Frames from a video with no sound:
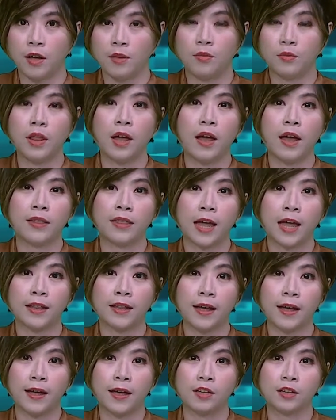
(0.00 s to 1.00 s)
不料男
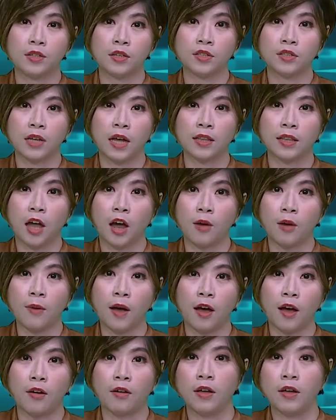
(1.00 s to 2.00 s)
孩挣扎逃
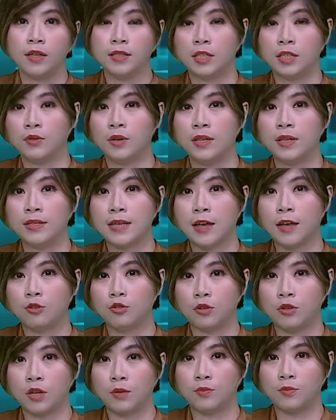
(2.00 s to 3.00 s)
跑，警员在
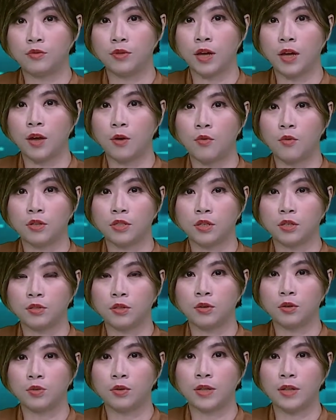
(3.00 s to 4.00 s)
追捕的过程
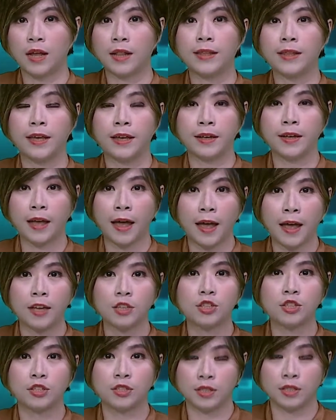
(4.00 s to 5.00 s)
中对他连开
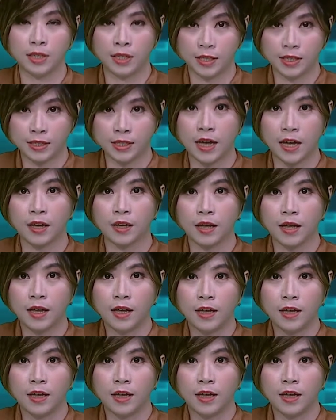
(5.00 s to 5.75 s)
十一枪。